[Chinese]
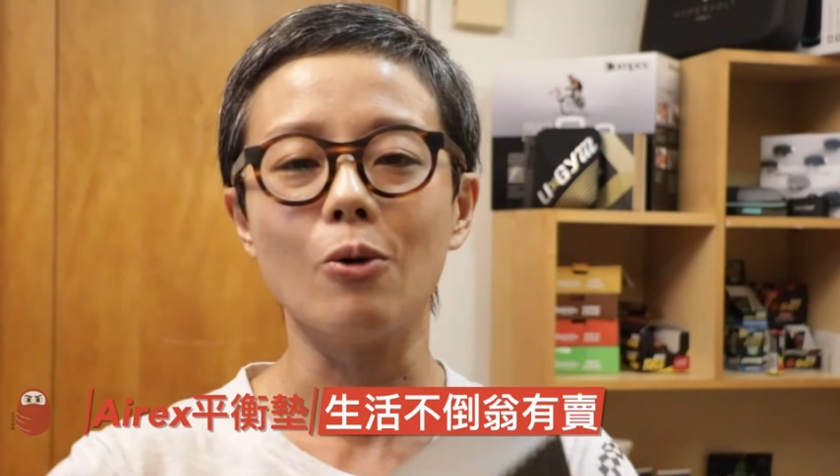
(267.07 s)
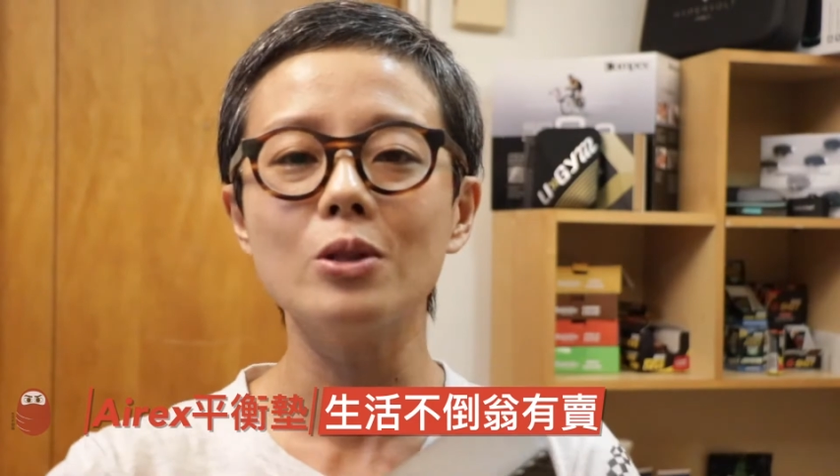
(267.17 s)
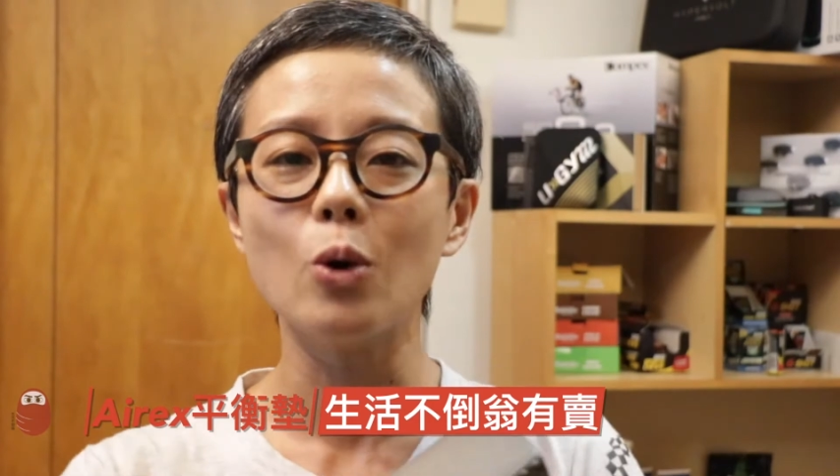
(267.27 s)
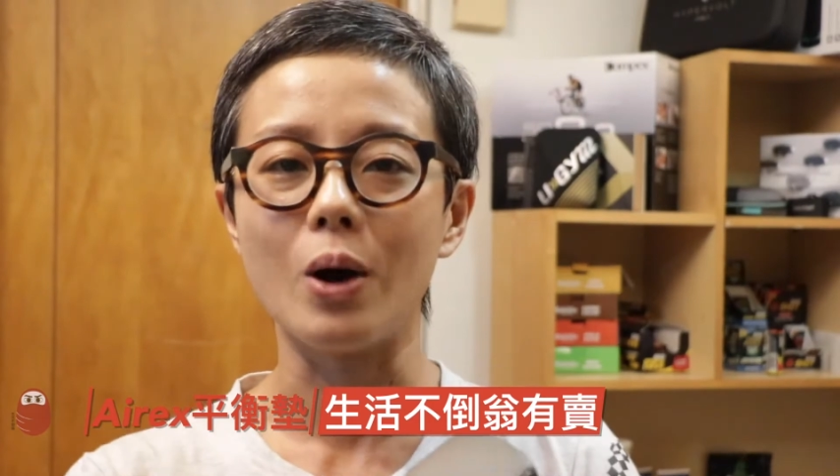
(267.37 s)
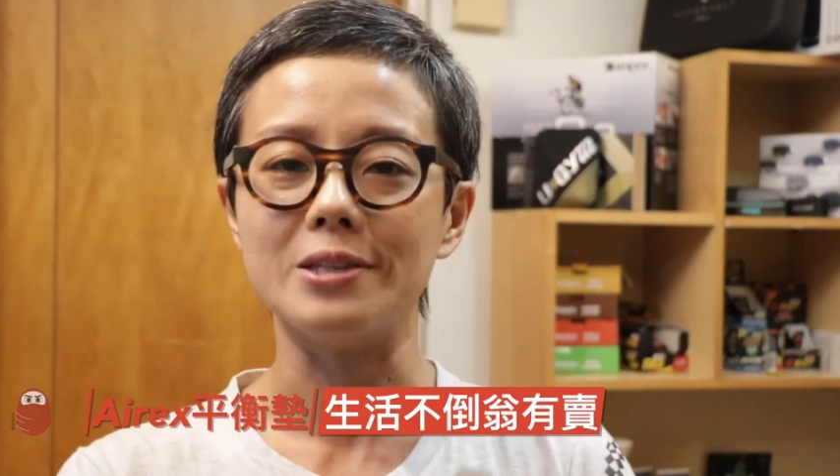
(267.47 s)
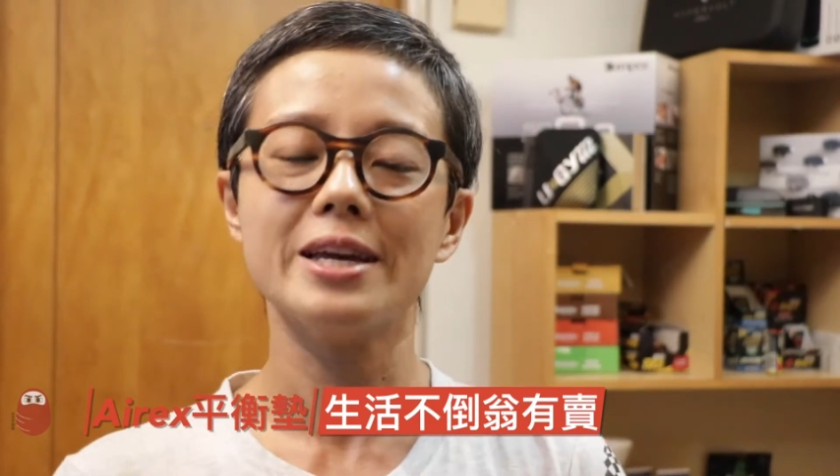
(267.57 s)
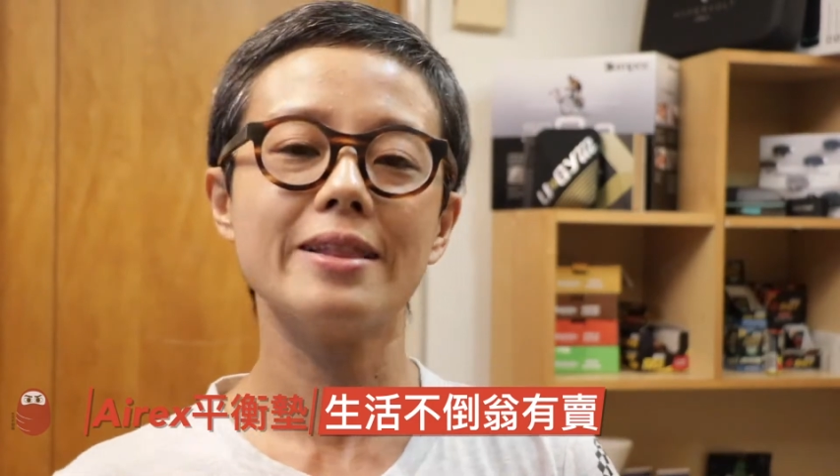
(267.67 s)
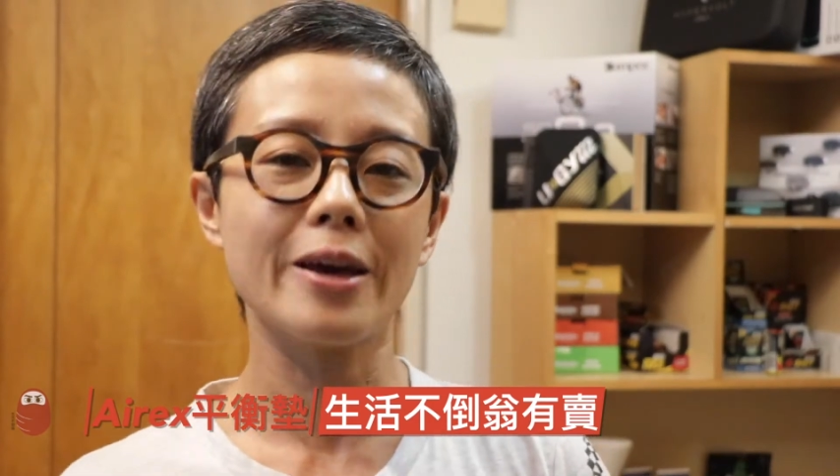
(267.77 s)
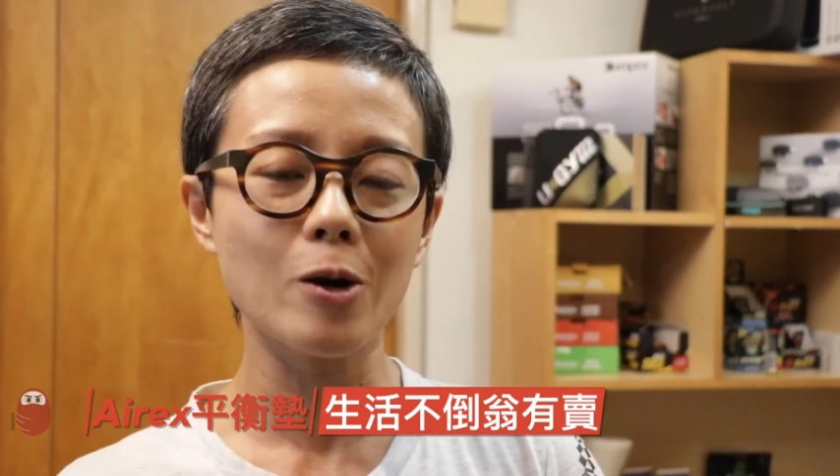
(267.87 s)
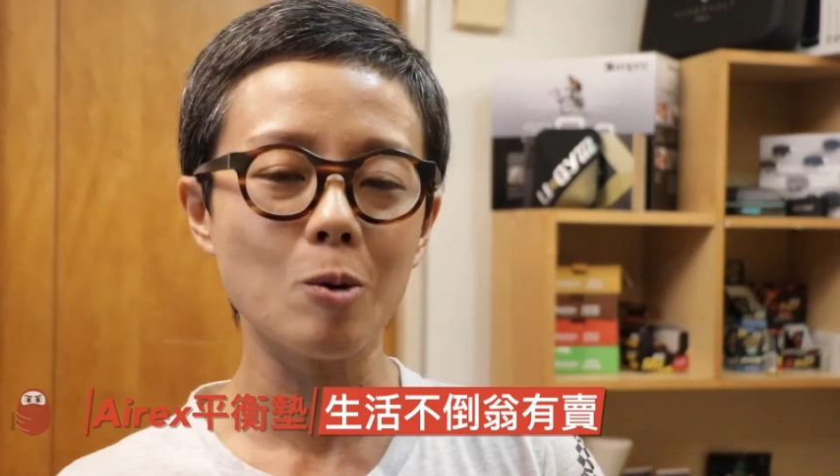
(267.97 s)
翁的网站
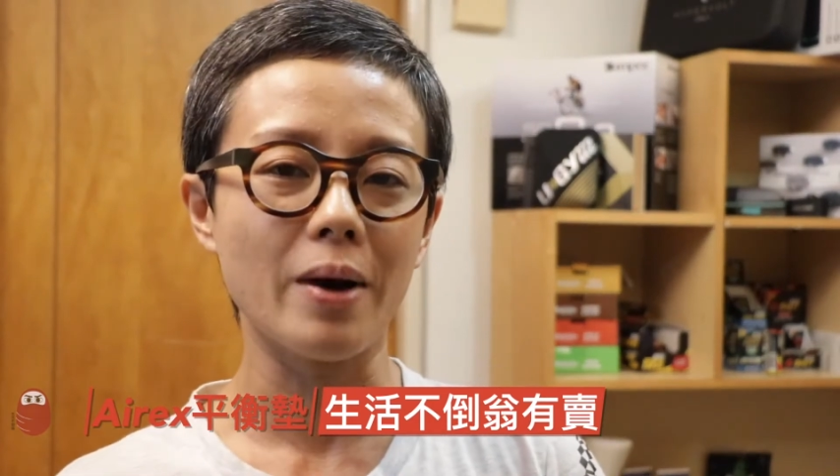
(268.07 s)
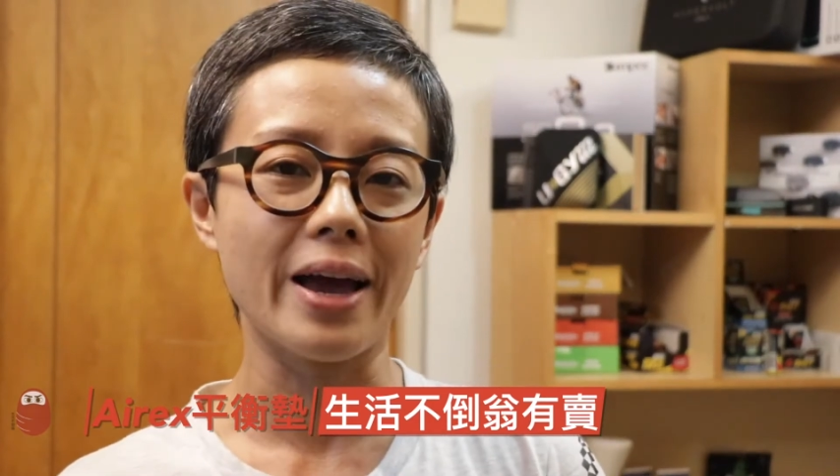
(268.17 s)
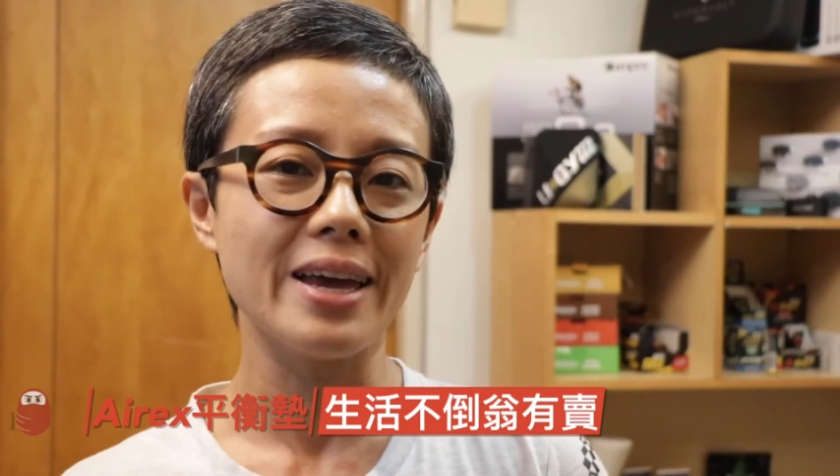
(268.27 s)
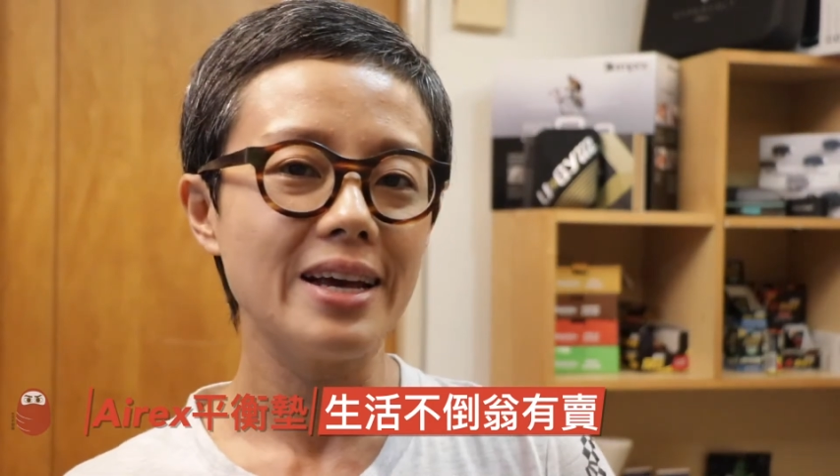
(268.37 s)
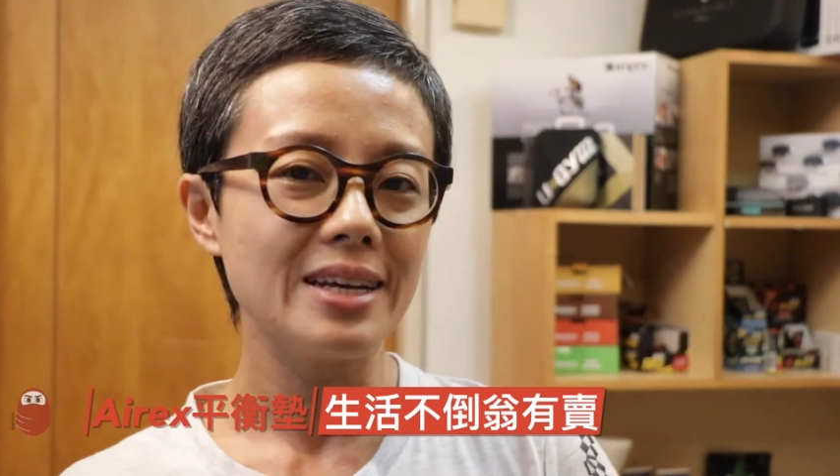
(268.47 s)
来购买。